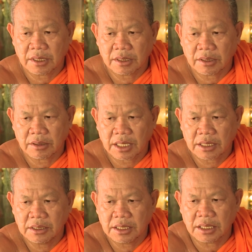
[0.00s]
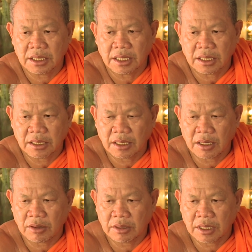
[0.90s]
nó khắc khứa nữa, để nó
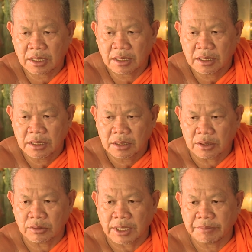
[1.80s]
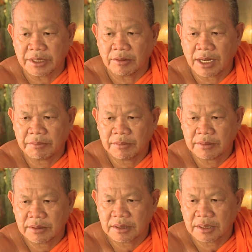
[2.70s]
không có tụ tập nhiều lắm,
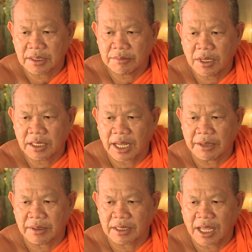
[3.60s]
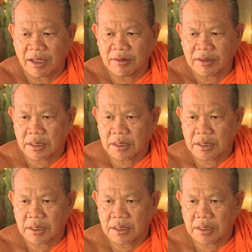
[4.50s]
cho nó bớt lại phần nào.